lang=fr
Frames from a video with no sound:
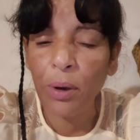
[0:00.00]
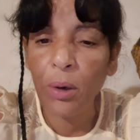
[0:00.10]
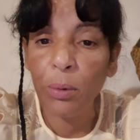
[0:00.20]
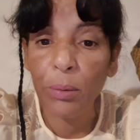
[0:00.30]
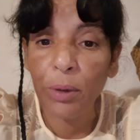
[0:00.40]
par
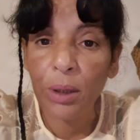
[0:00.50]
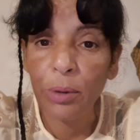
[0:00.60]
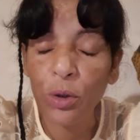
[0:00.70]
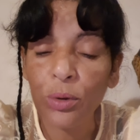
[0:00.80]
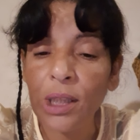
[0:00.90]
le bon et
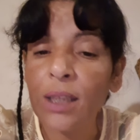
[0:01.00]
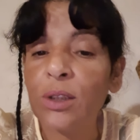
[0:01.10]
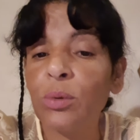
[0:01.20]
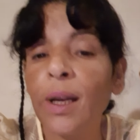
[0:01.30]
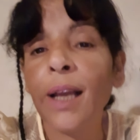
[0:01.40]
me
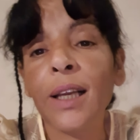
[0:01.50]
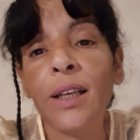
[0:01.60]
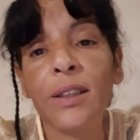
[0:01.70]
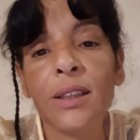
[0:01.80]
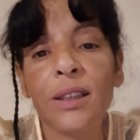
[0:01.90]
contacte, celui-là qui ne
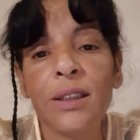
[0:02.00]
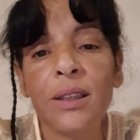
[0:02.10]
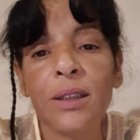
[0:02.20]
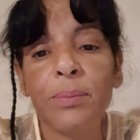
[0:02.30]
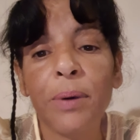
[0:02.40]

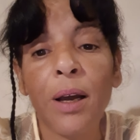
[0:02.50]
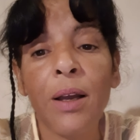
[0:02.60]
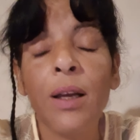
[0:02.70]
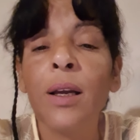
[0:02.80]
l'intéresse pas.